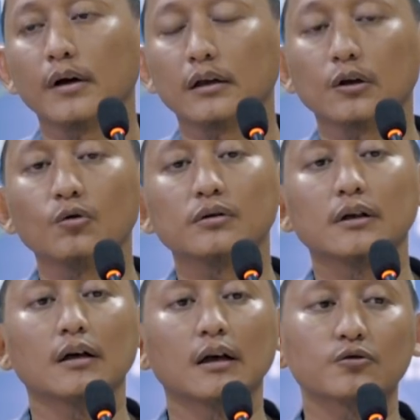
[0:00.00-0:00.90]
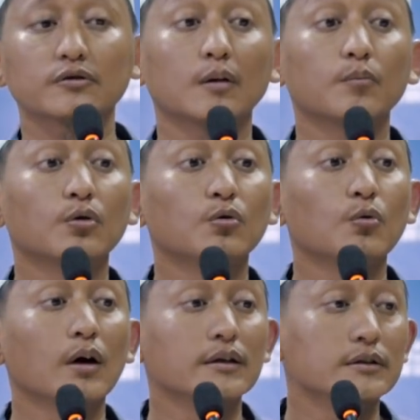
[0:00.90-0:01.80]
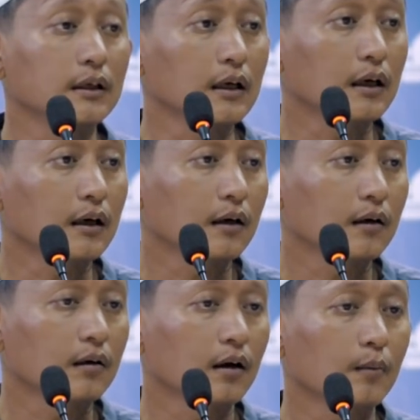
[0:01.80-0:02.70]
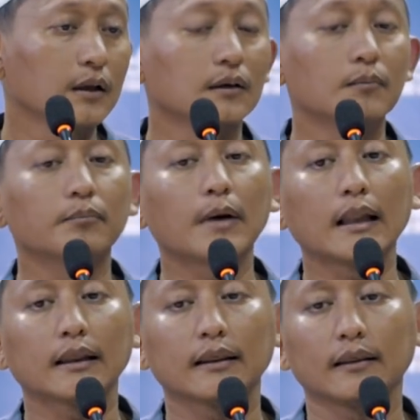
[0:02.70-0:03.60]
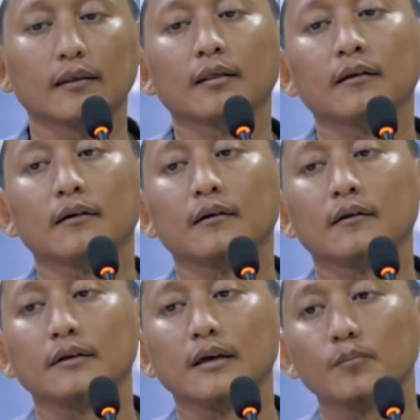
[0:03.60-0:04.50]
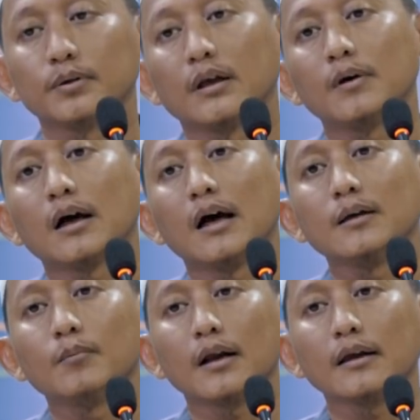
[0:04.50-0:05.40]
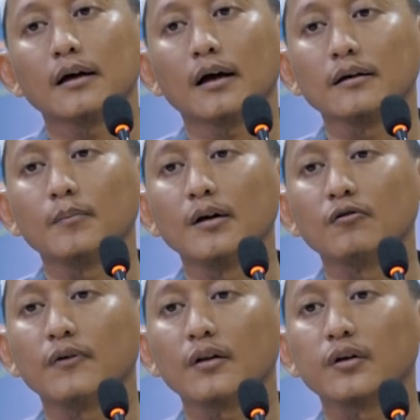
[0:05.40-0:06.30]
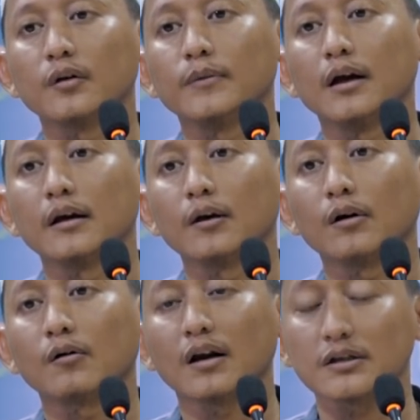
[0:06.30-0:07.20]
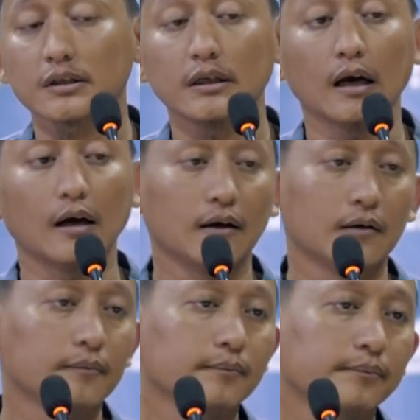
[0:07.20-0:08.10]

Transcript: pada tahun 362 Hijriah, abad keempat. Yang pertama kali merayakannya Banu Fatimiyah dari orang-orang Syiah.